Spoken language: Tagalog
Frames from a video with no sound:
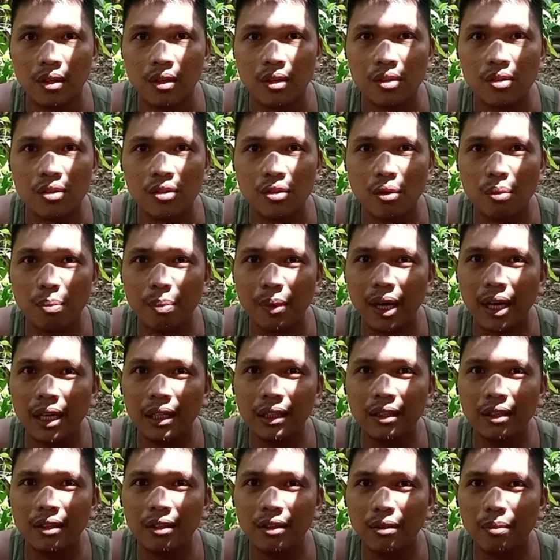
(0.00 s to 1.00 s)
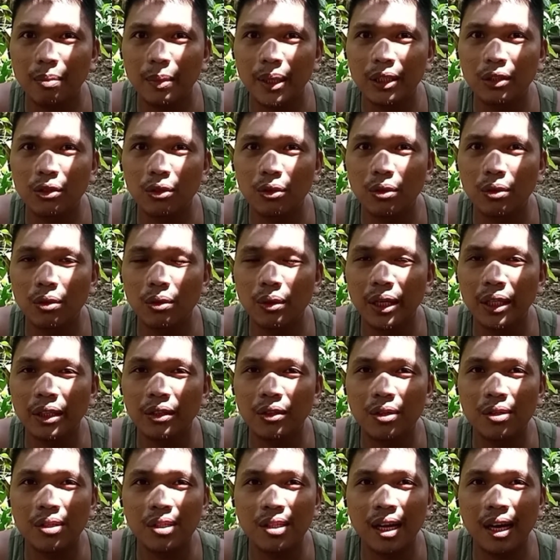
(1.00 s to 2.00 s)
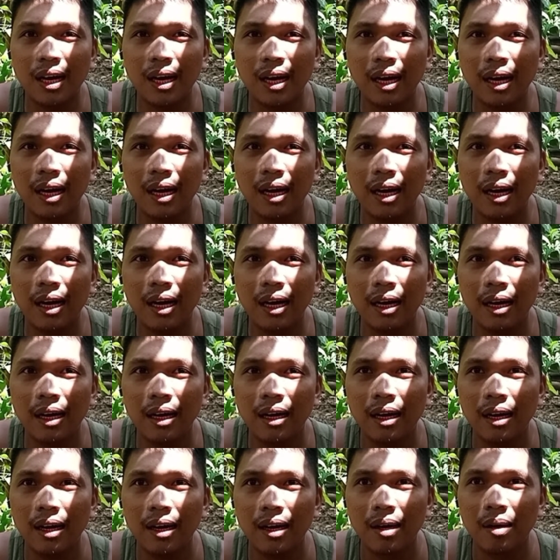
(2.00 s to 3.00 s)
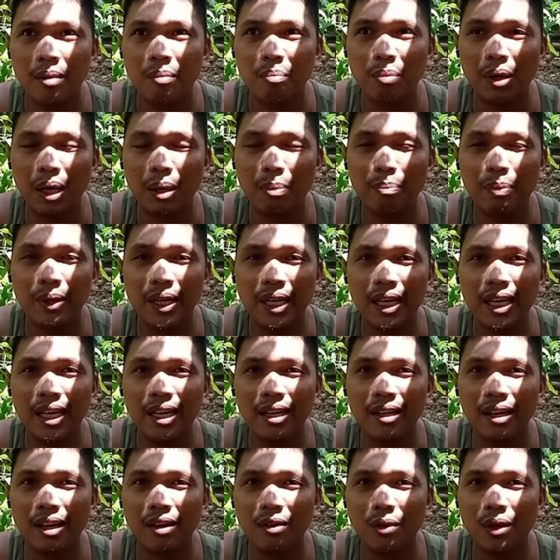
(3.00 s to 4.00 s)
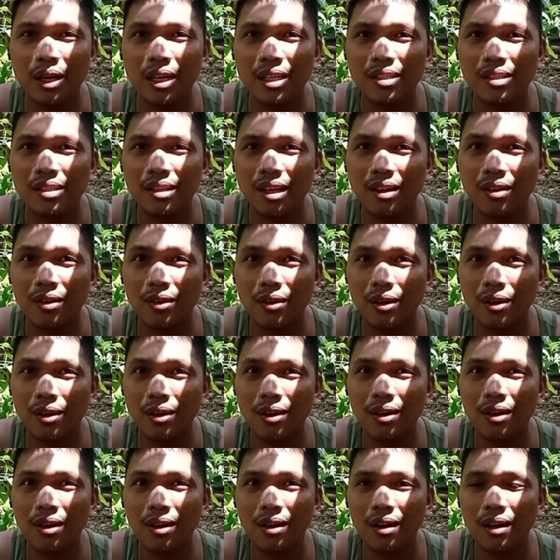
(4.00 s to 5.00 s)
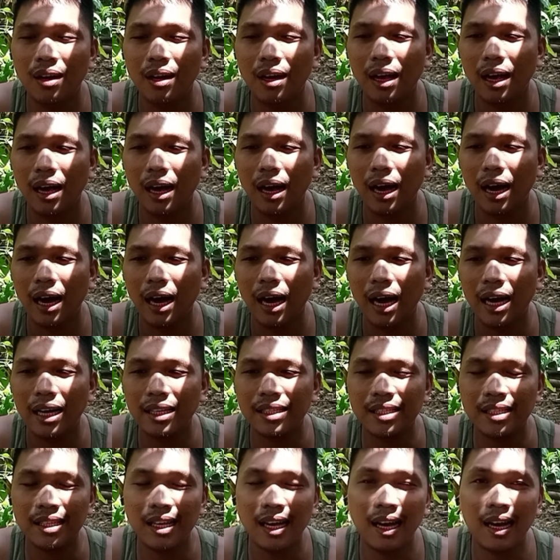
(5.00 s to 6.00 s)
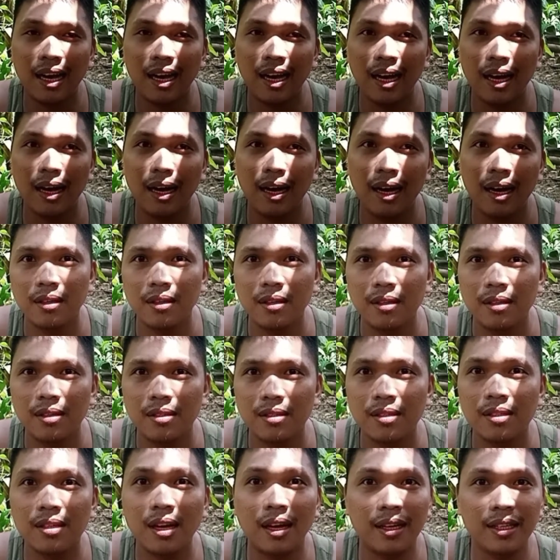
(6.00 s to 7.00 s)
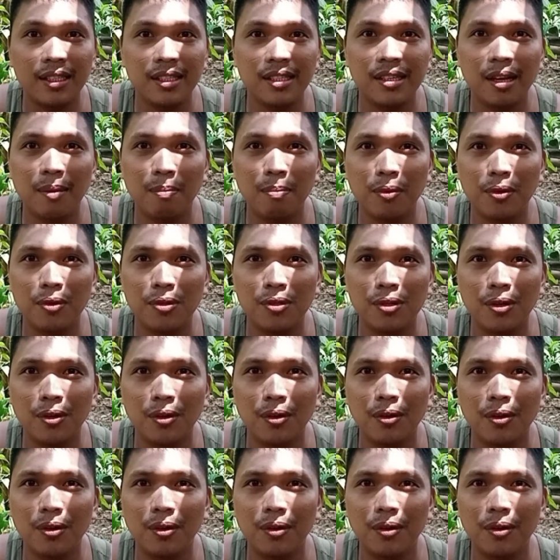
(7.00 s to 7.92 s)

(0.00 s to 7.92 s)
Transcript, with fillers: So, pangatlo, may tulong ito sa pagpigil ng kolesterol at sa sakit sa puso.